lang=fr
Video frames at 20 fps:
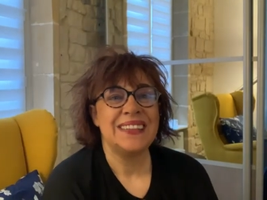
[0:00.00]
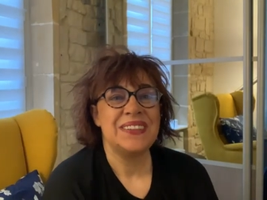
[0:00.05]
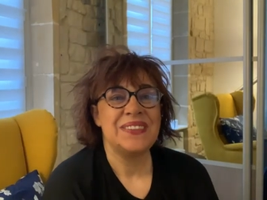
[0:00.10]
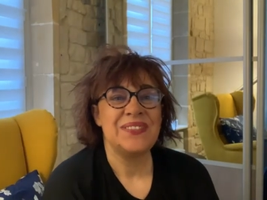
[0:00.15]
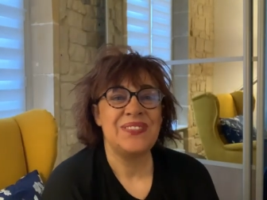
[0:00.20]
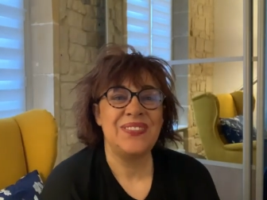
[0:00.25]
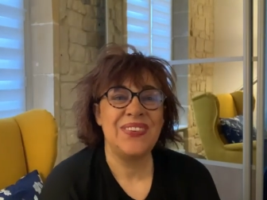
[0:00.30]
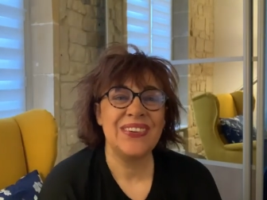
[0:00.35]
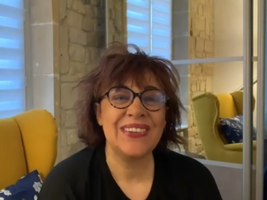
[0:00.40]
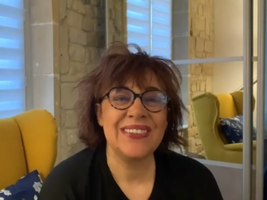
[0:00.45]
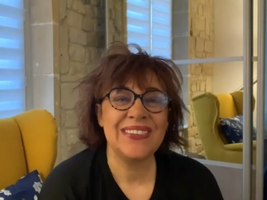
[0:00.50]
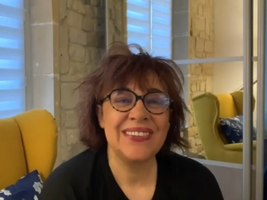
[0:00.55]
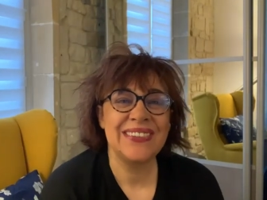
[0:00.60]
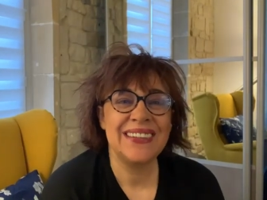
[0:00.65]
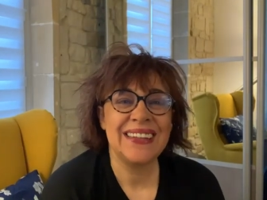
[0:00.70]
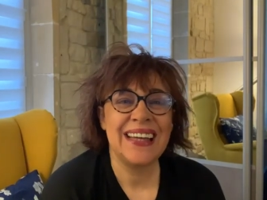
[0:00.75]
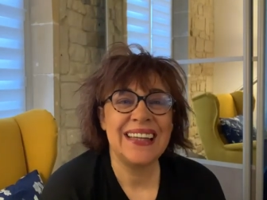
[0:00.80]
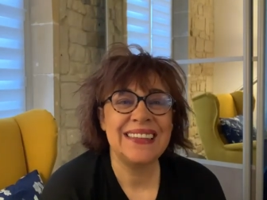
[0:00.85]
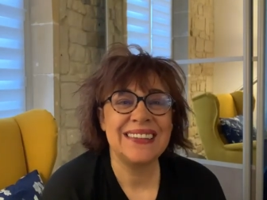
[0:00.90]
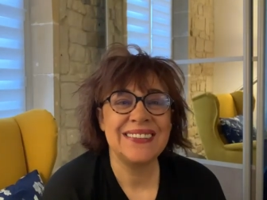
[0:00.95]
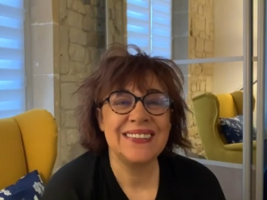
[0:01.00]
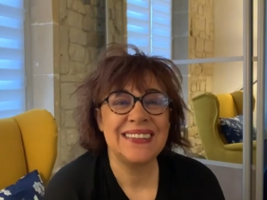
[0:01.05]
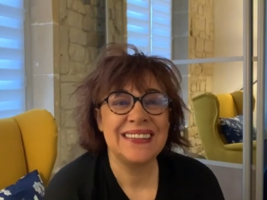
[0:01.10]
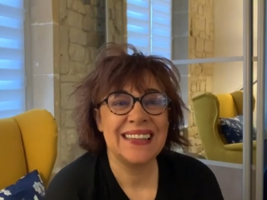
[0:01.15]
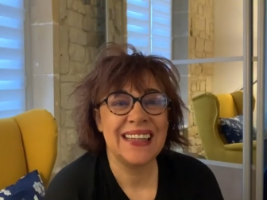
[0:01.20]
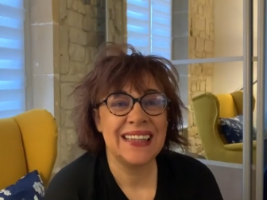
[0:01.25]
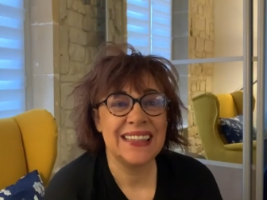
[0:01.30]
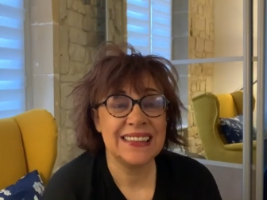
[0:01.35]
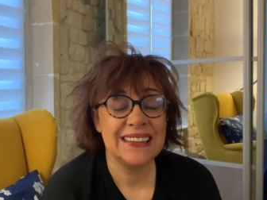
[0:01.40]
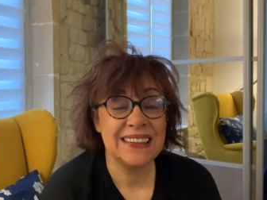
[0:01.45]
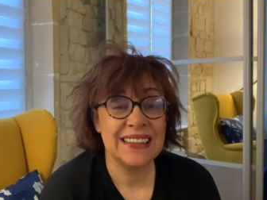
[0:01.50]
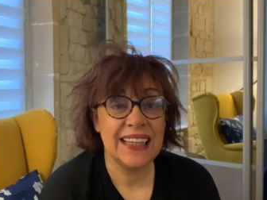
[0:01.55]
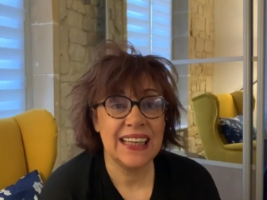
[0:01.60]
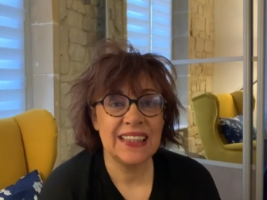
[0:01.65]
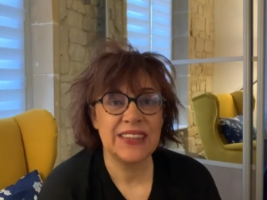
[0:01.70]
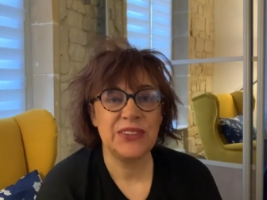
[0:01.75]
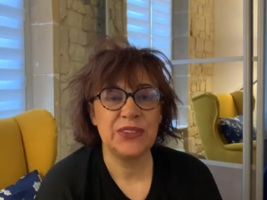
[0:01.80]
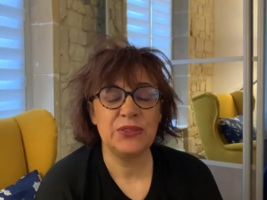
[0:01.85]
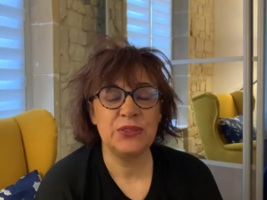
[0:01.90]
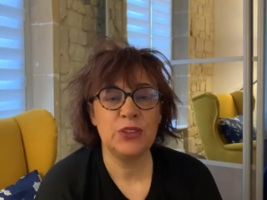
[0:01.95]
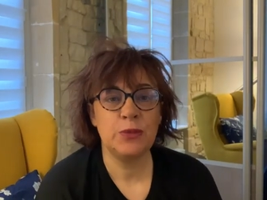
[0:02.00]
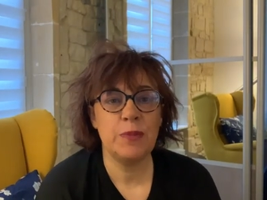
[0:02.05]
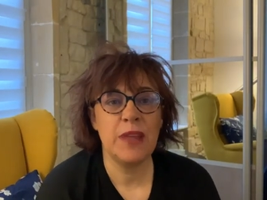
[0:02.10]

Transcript: Bonjour à toutes et à tous,